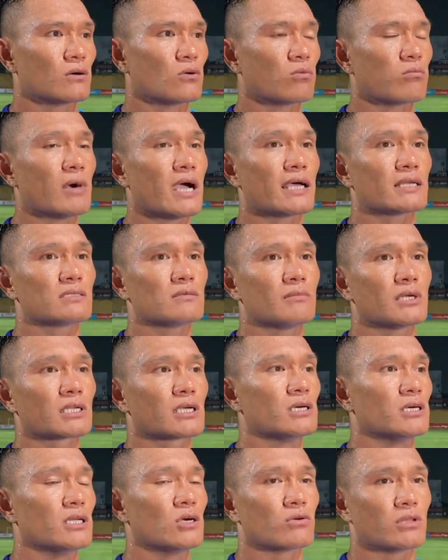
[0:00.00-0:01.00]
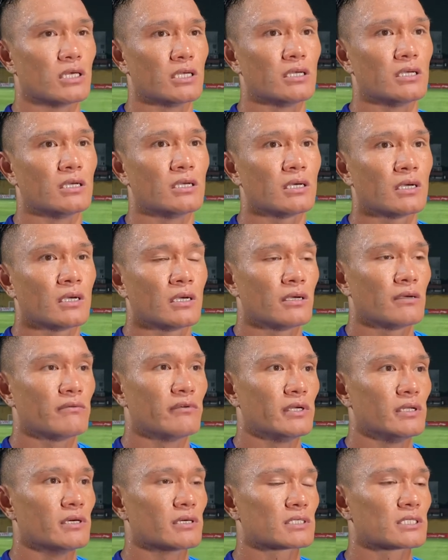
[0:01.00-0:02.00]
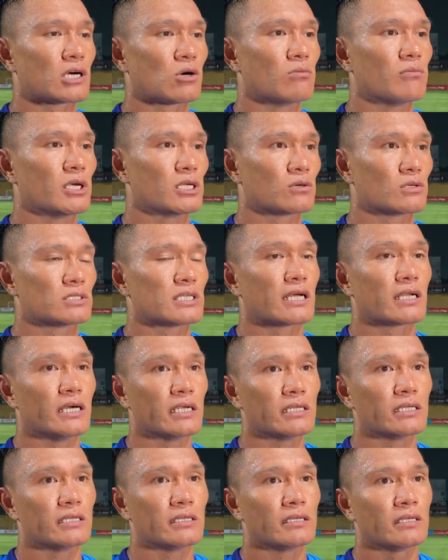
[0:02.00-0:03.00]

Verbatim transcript: gục mã trước bất cứ điều gì vì đường sau mình còn gia đình